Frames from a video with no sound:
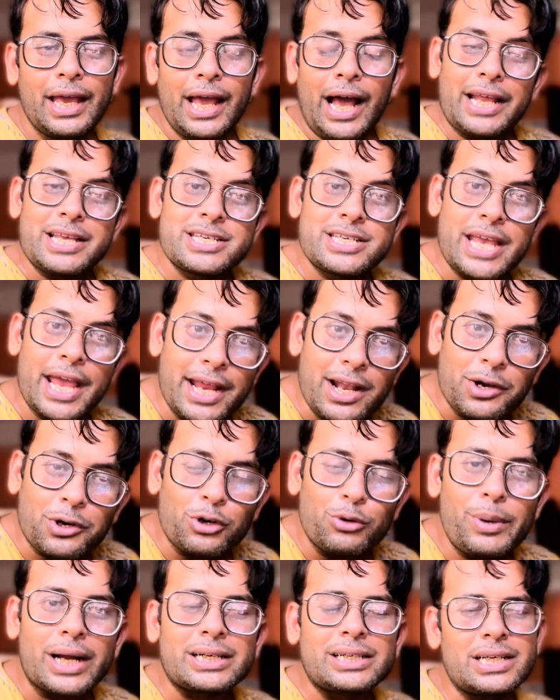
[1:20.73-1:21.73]
আর সেই
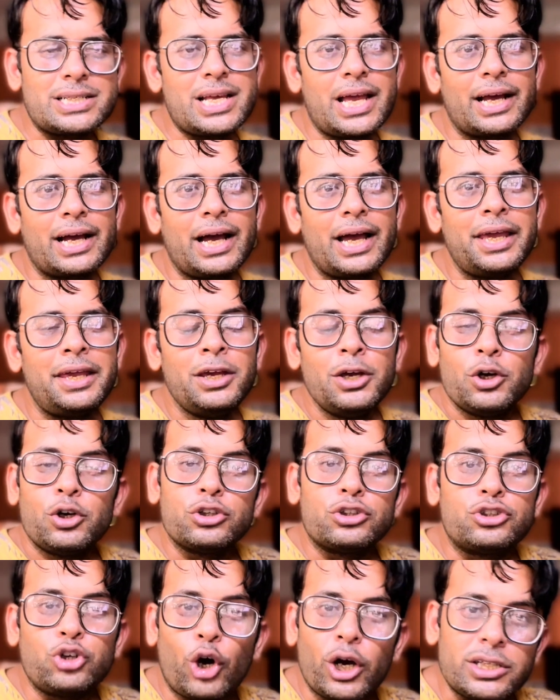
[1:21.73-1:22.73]
রকম একটা জায়গায়
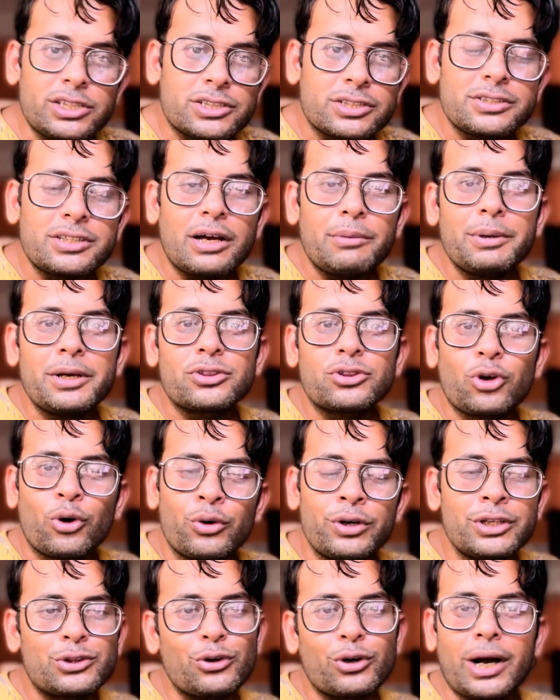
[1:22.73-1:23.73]
জয় শ্রীরামের
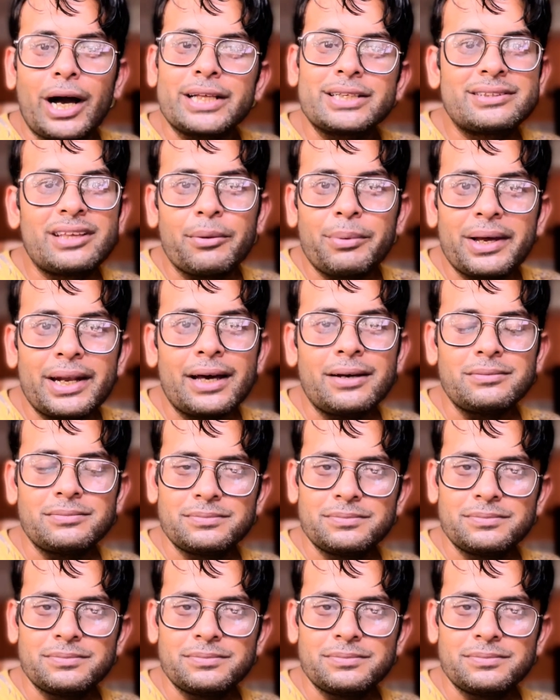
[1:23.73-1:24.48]
ধনী তো কাজ দেবে না